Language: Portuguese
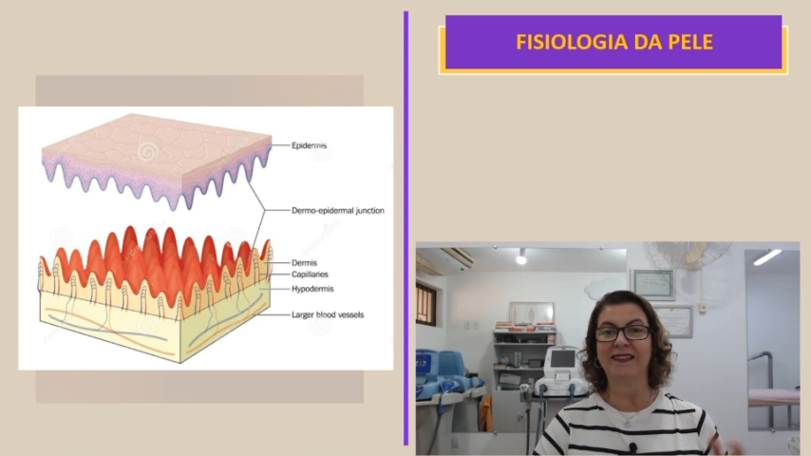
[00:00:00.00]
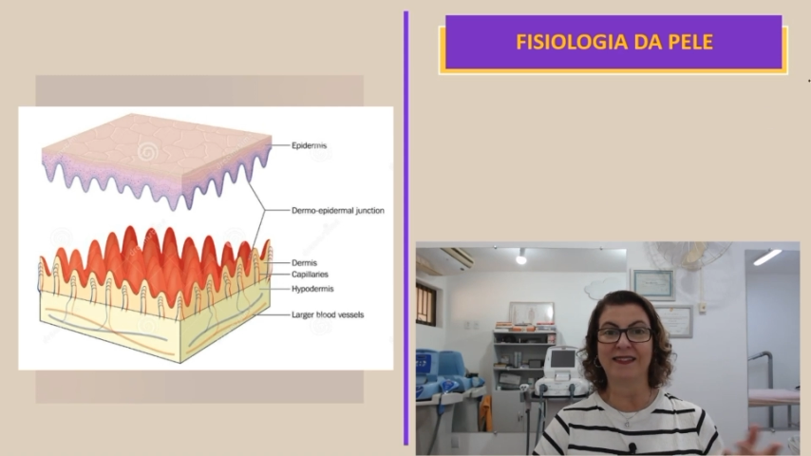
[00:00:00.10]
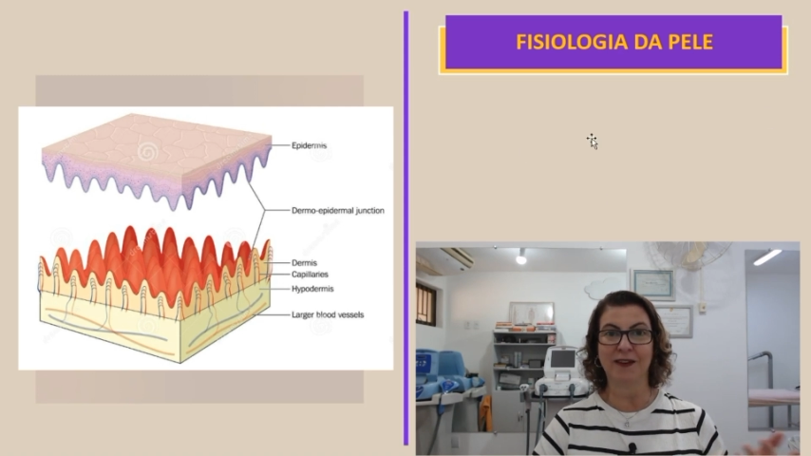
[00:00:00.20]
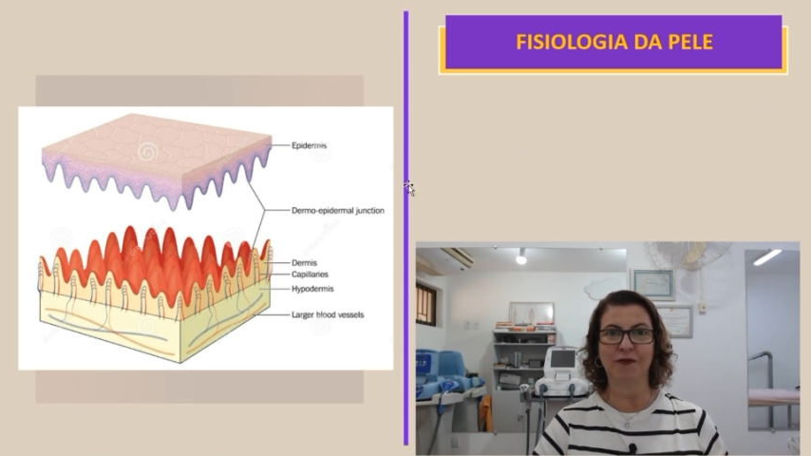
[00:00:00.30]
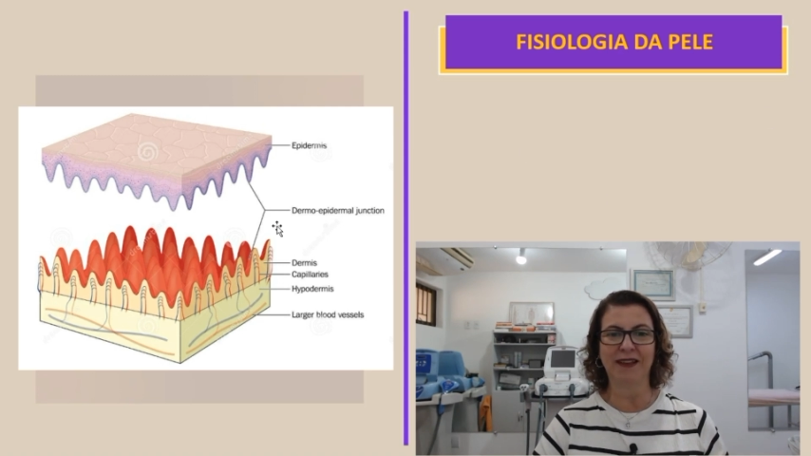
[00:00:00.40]

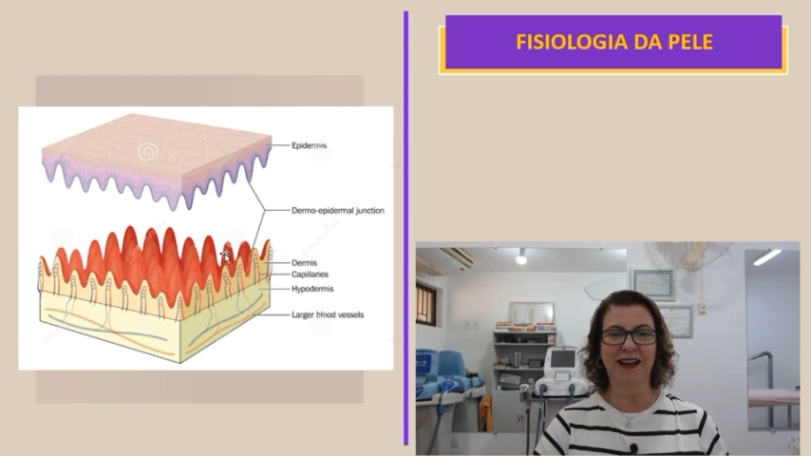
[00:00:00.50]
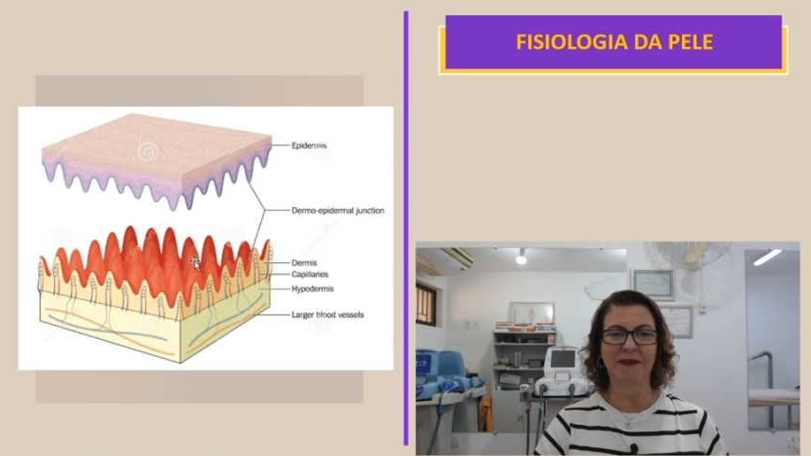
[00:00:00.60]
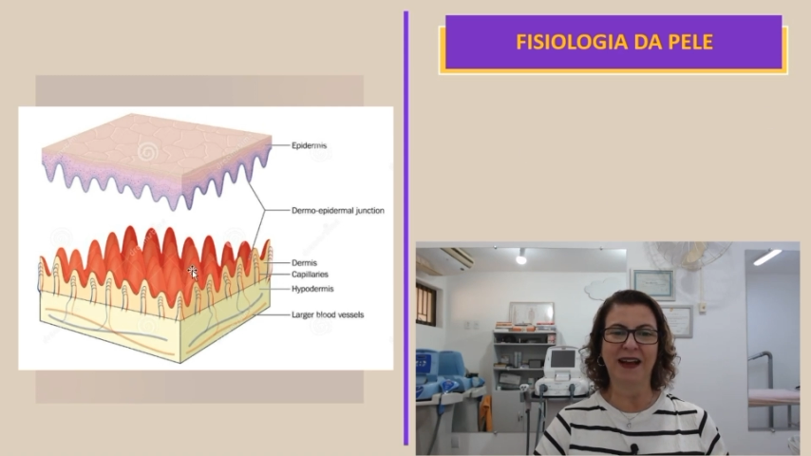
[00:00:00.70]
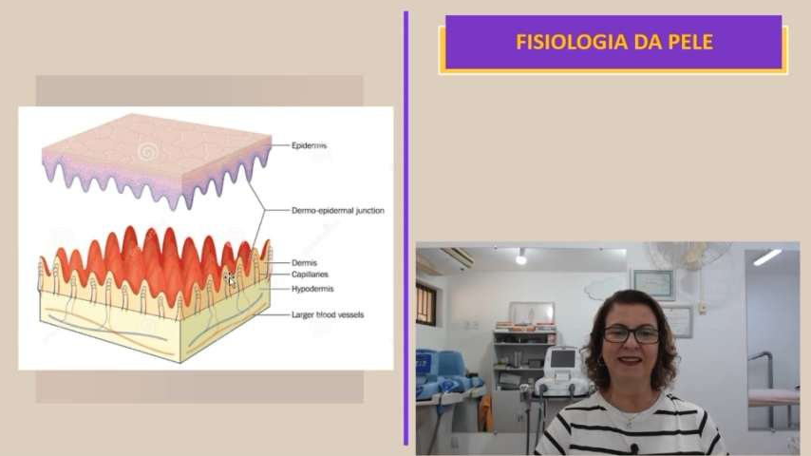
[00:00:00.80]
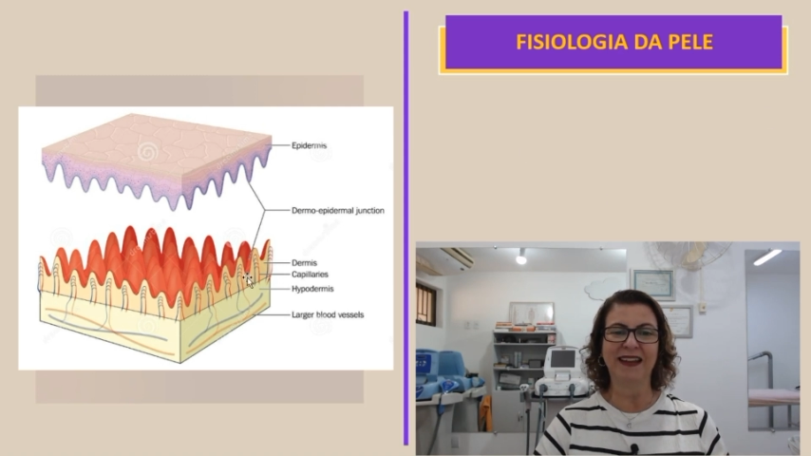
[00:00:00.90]
segunda
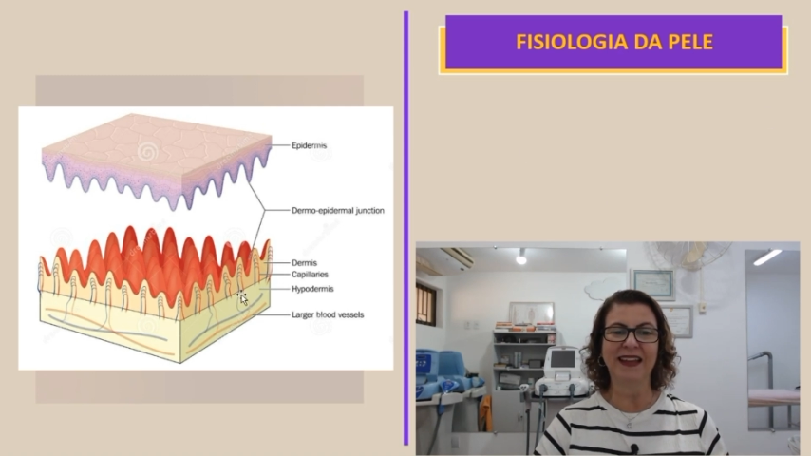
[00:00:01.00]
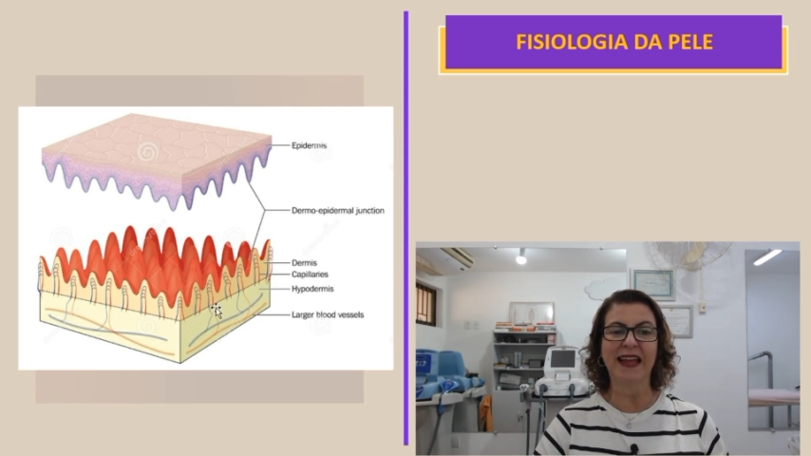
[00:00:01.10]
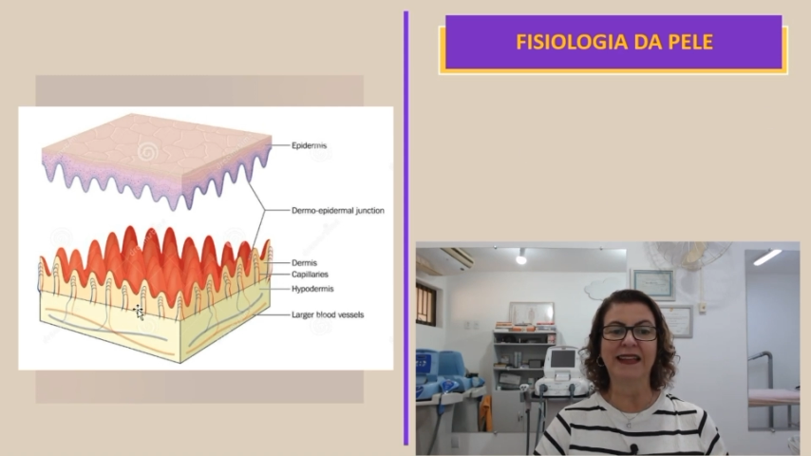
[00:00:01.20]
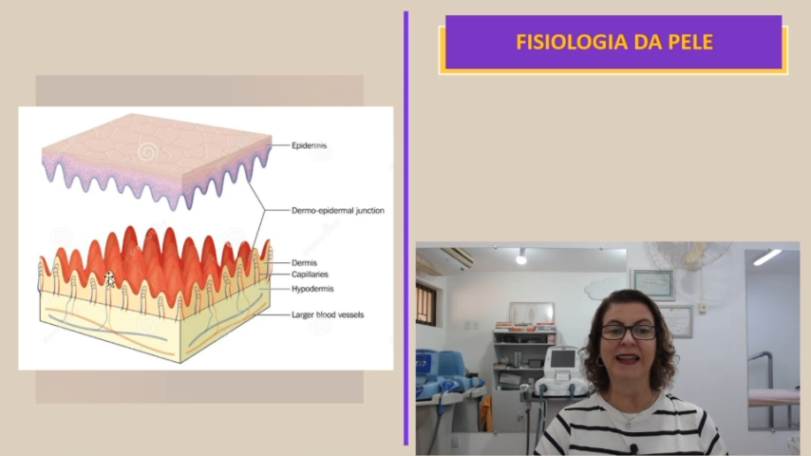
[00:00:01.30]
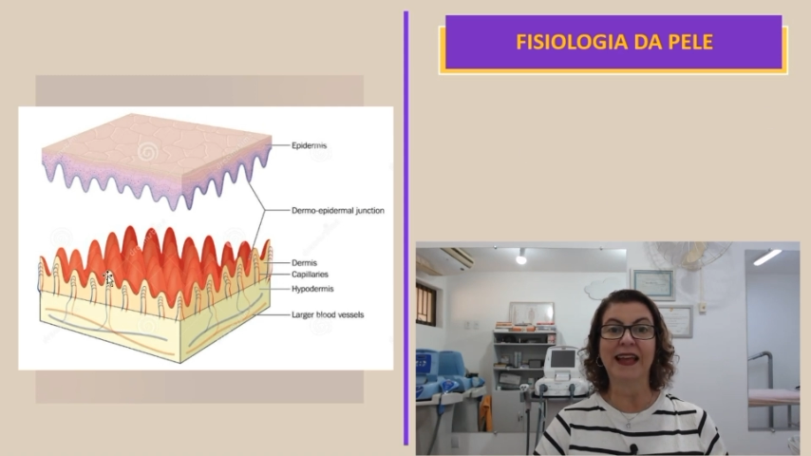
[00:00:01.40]
camada, né,
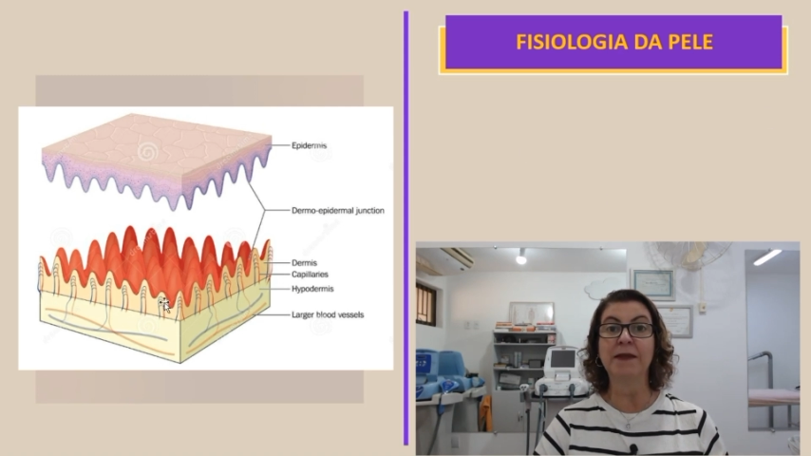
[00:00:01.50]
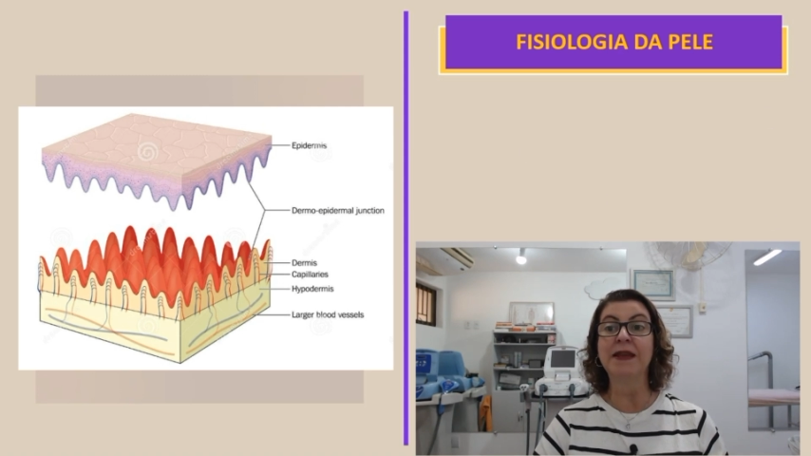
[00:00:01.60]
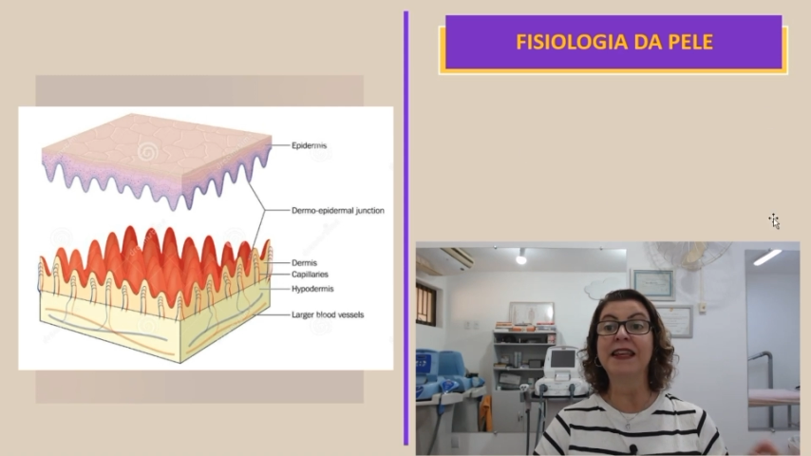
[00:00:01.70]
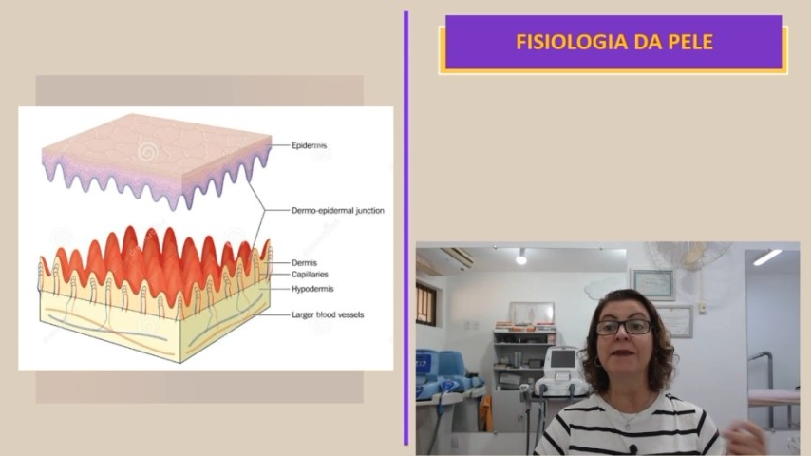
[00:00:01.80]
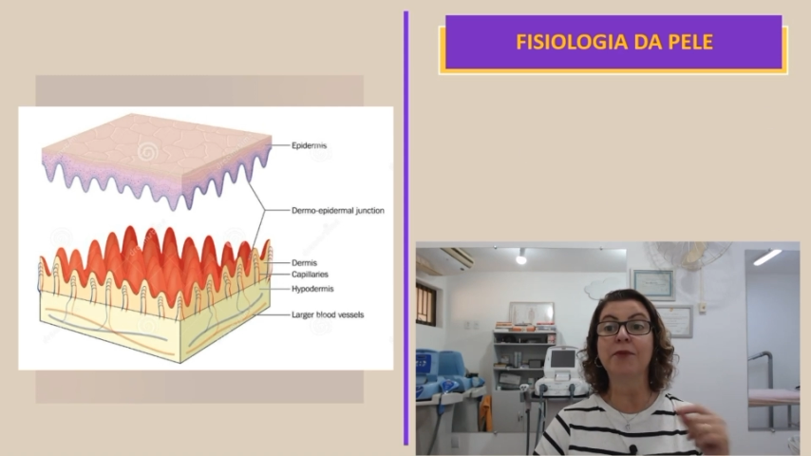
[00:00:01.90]
que é a
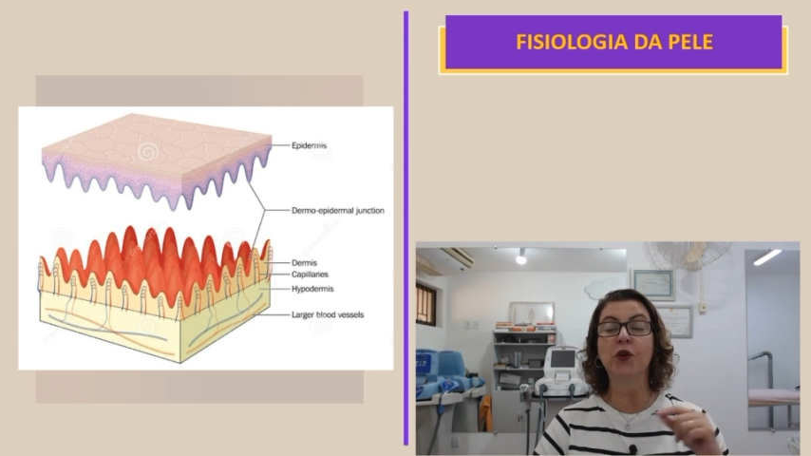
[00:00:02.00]
derme, que